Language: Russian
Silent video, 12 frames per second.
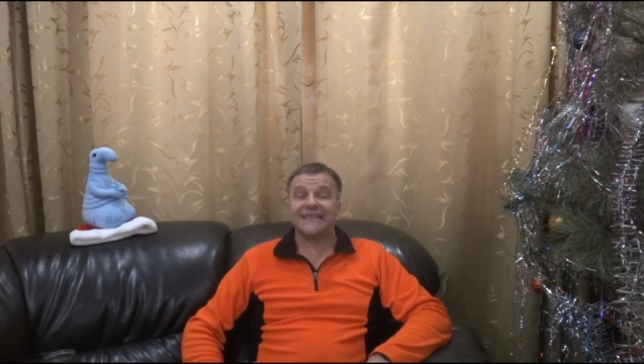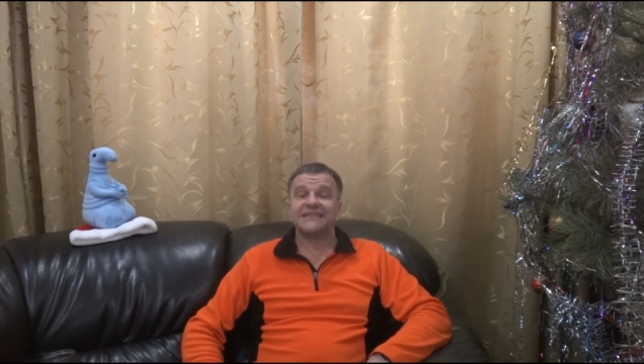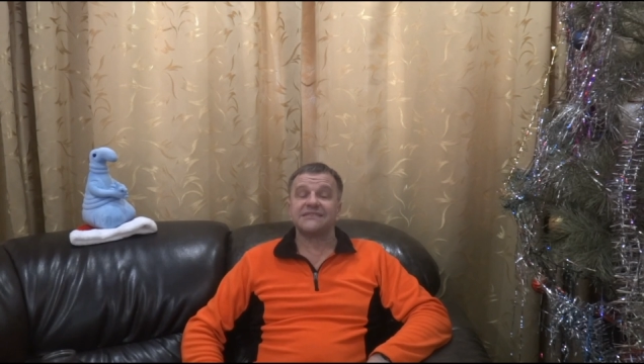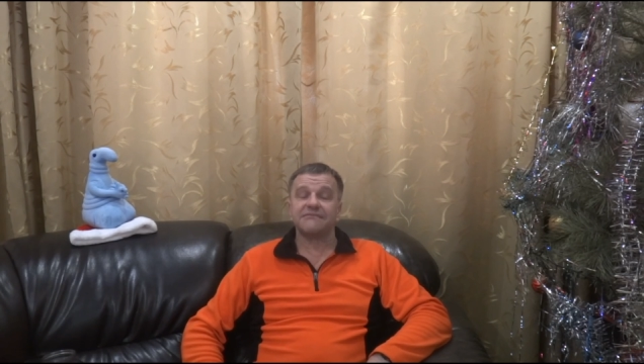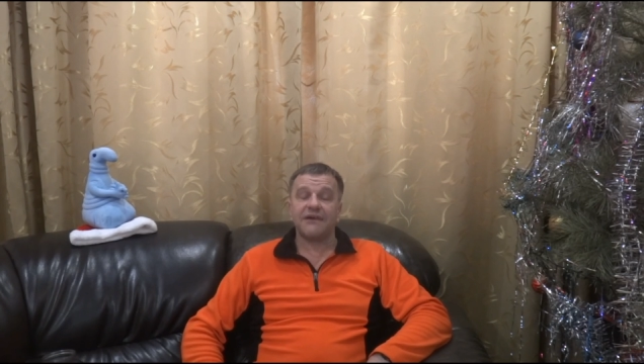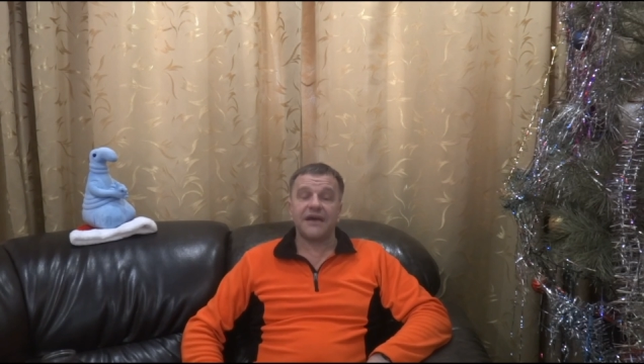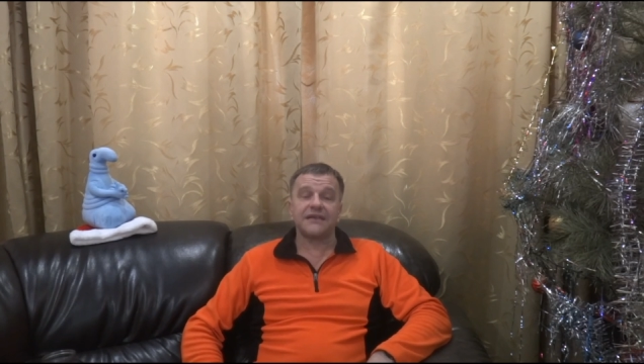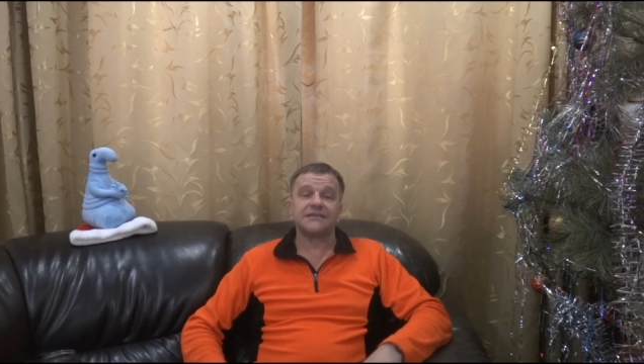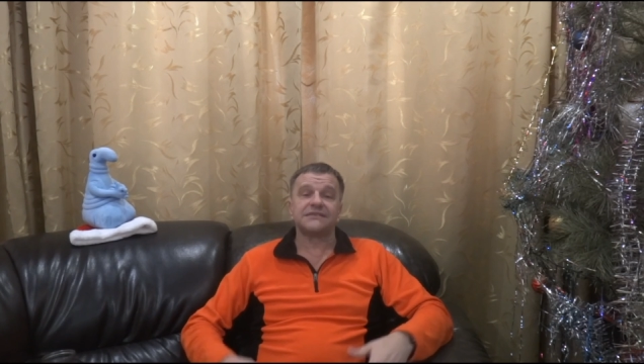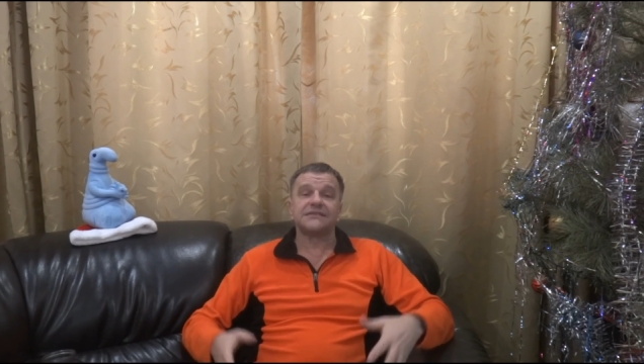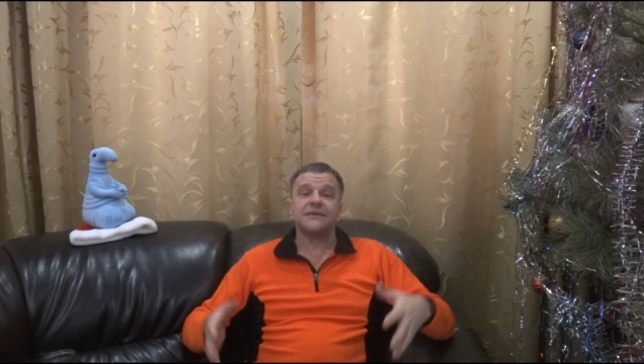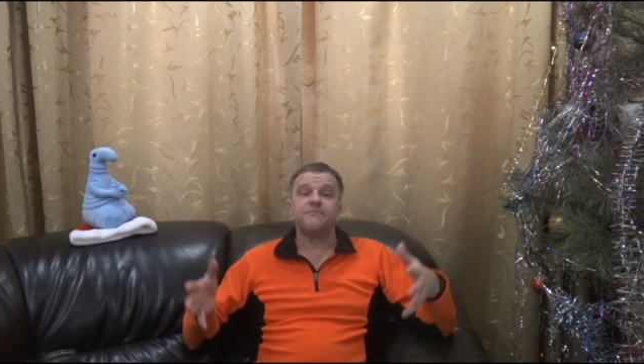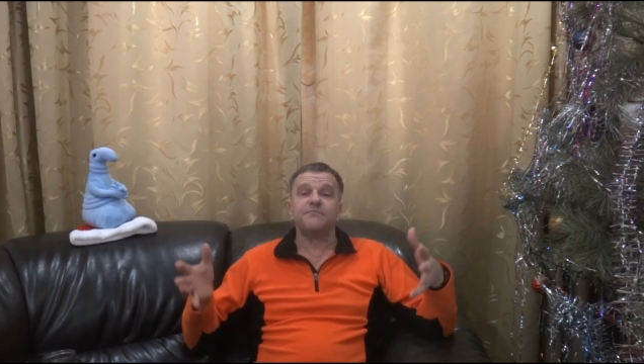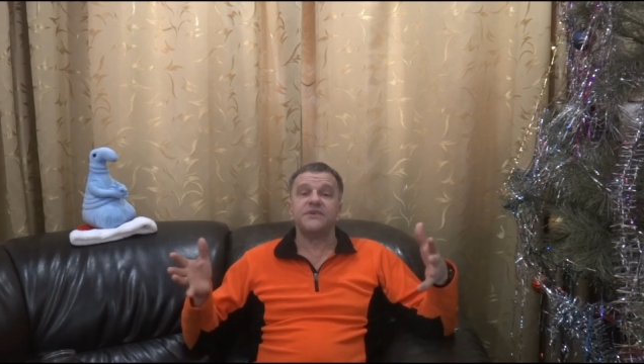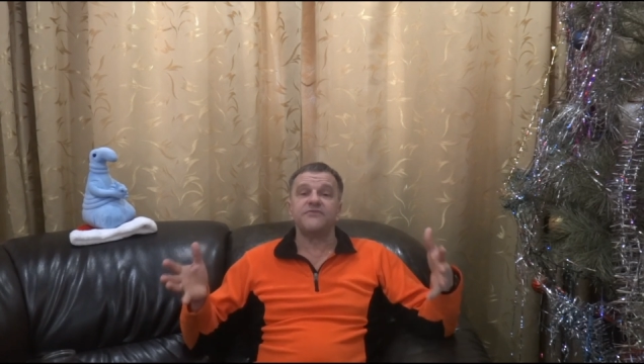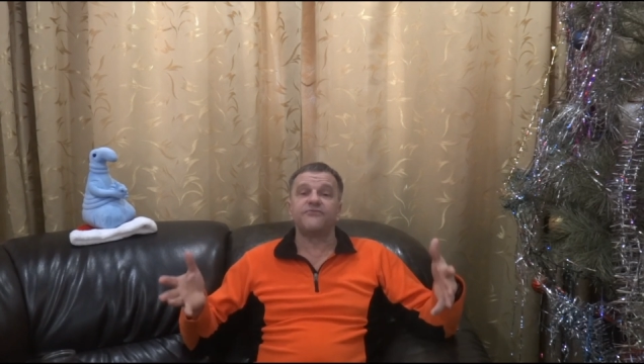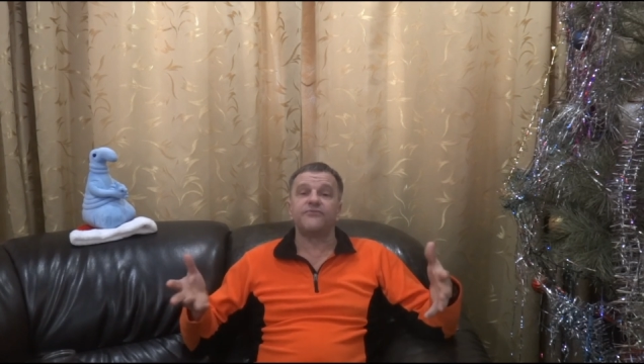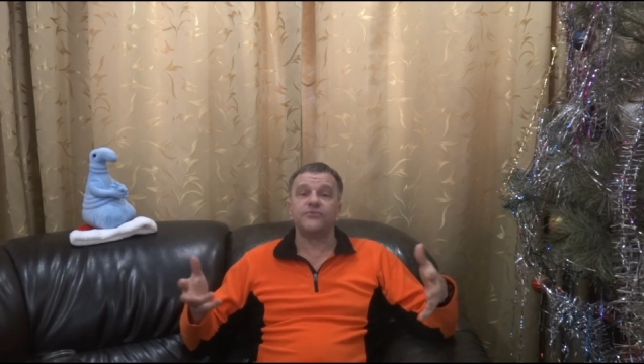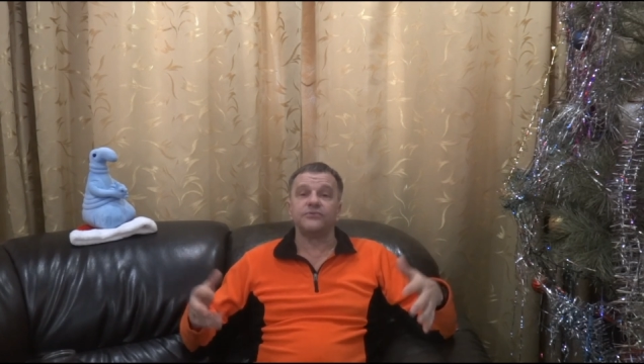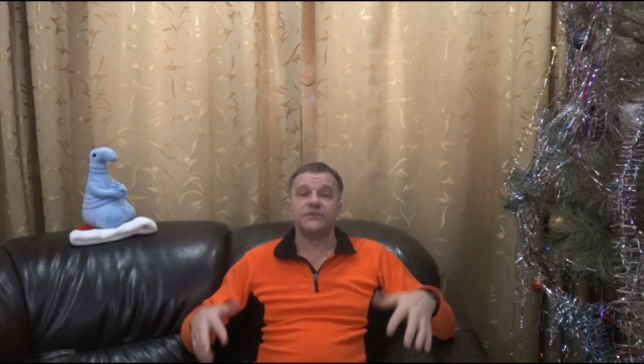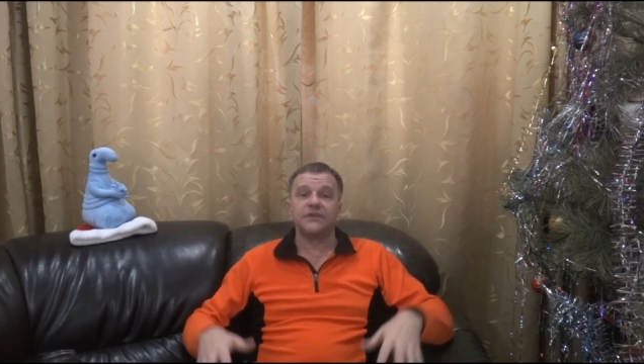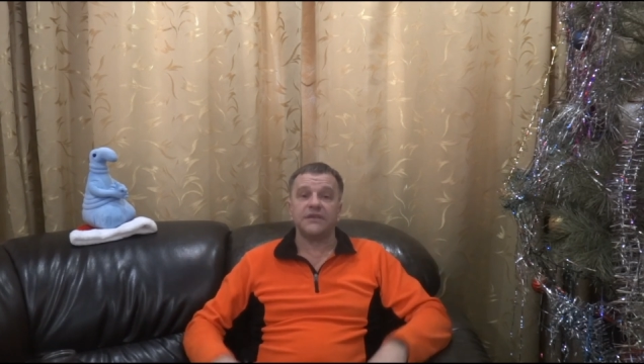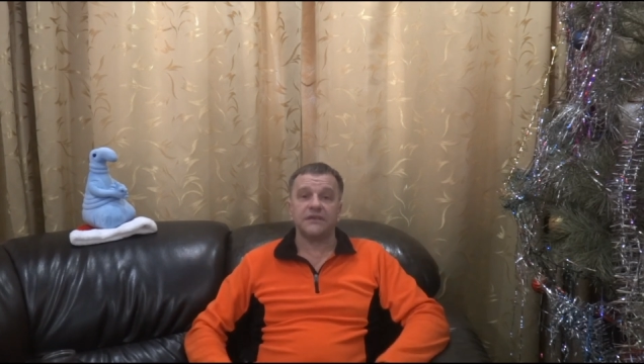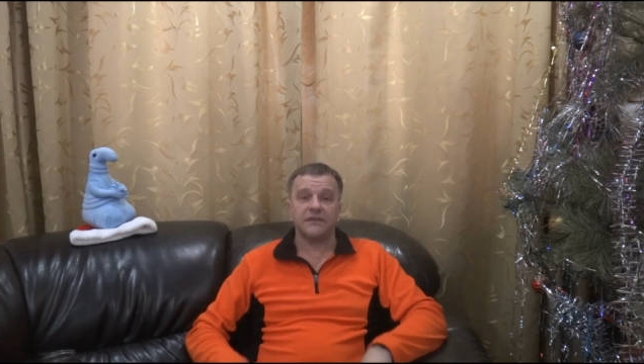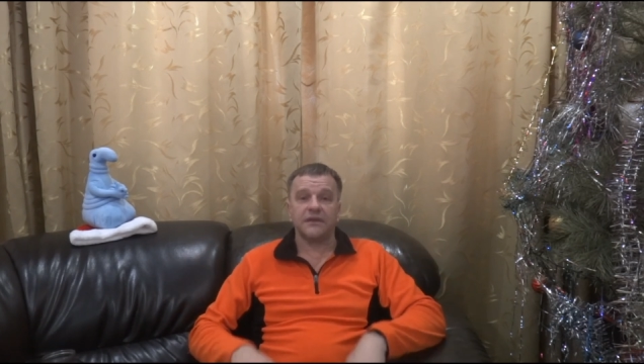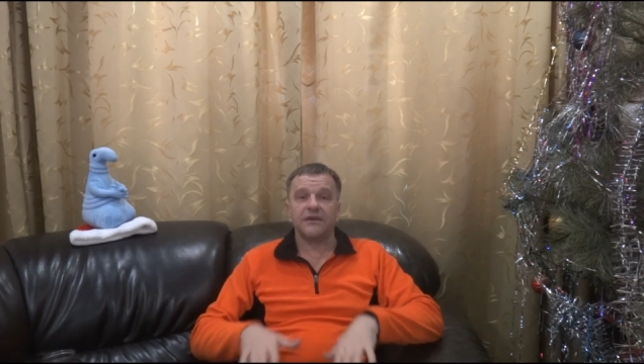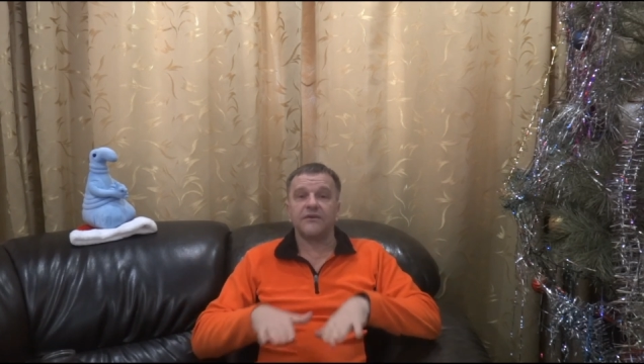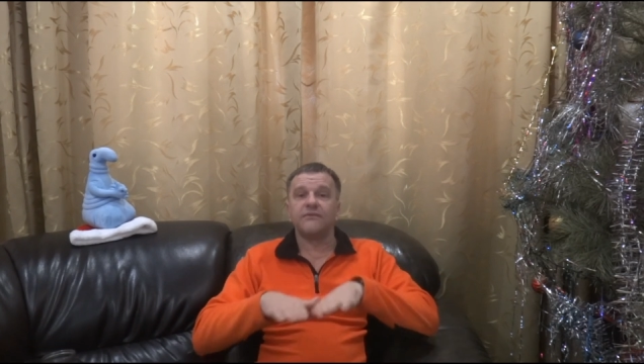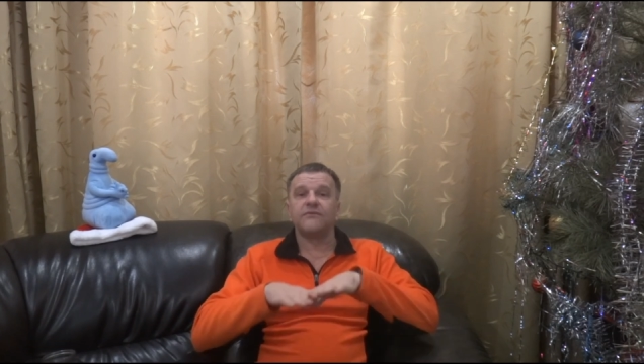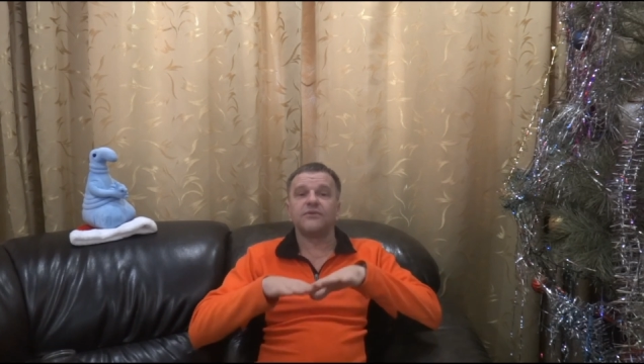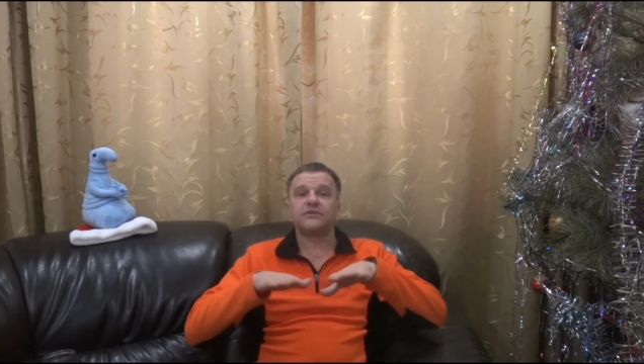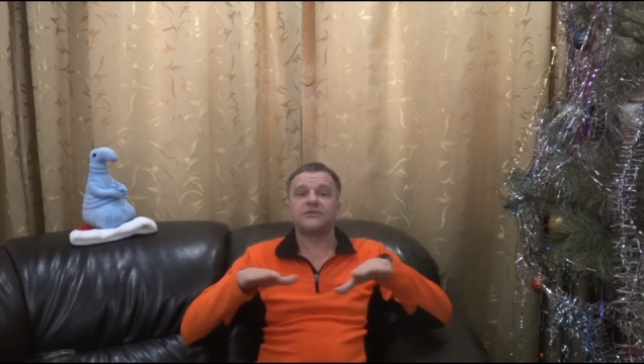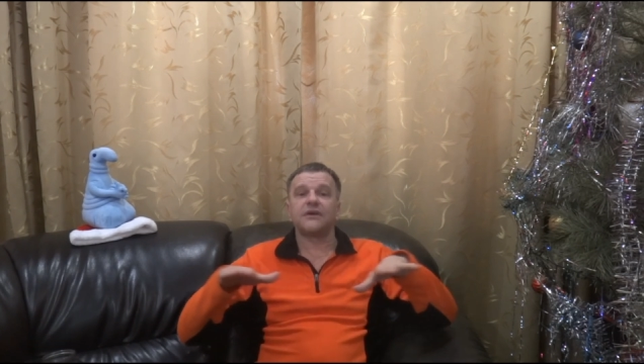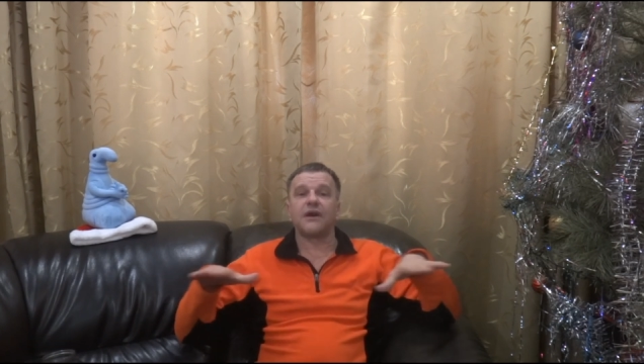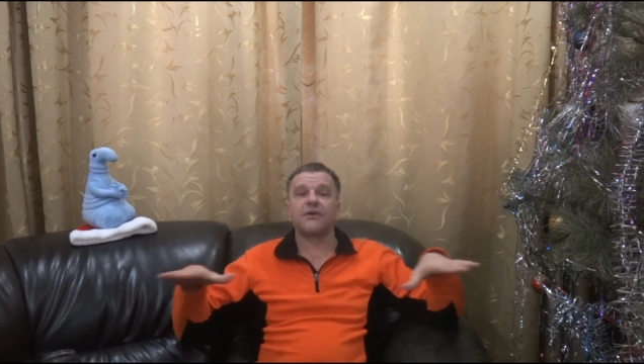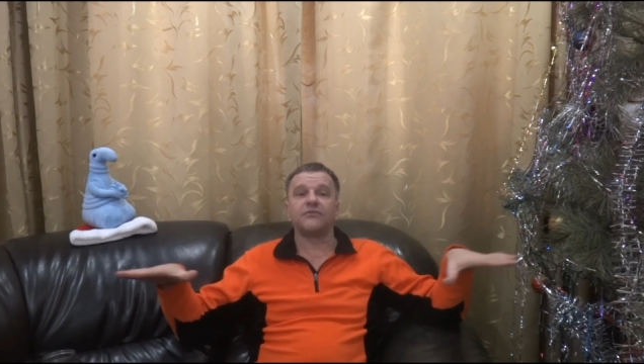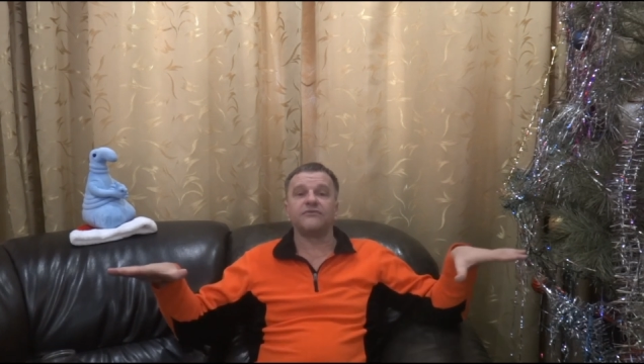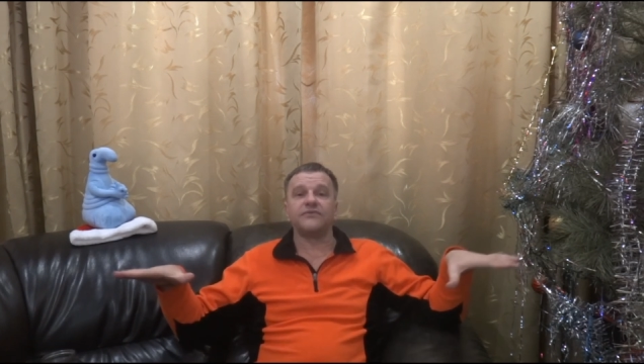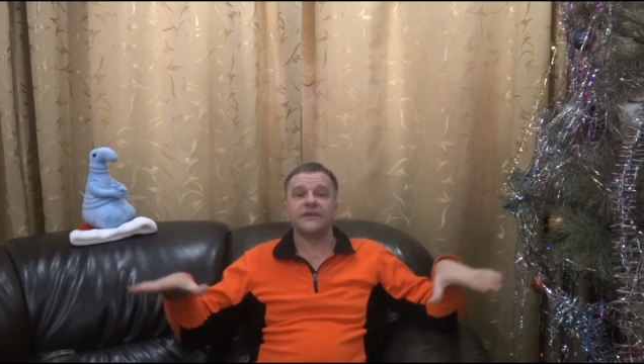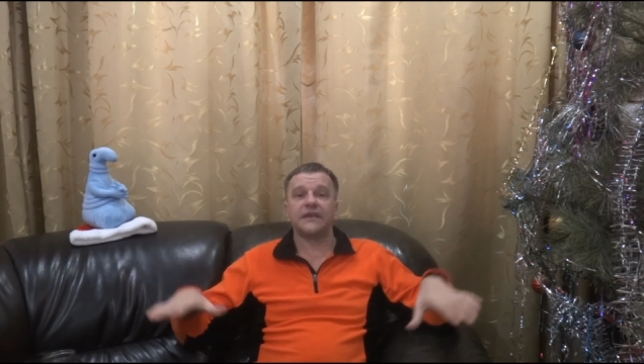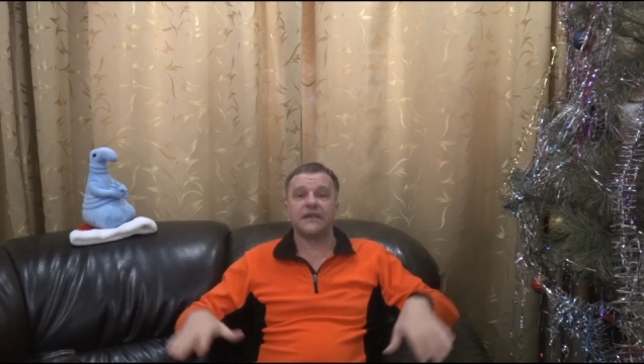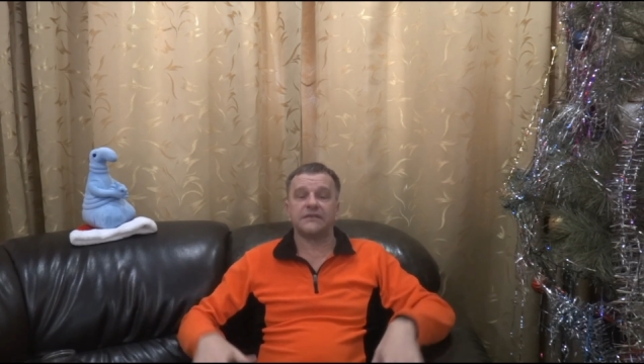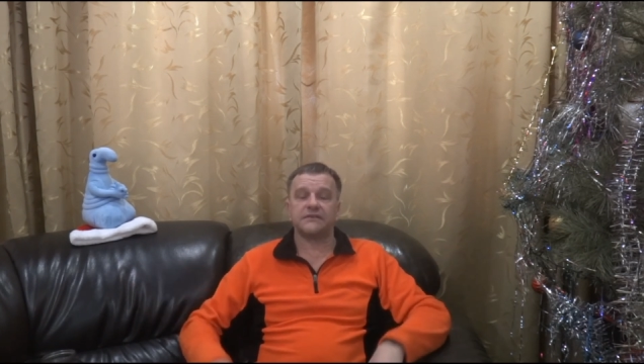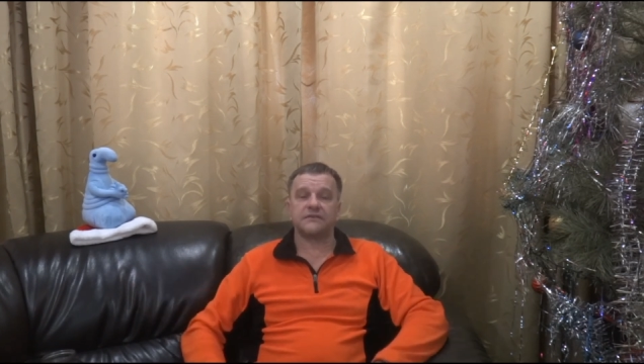Называется бифунгин. Вот так он выглядит.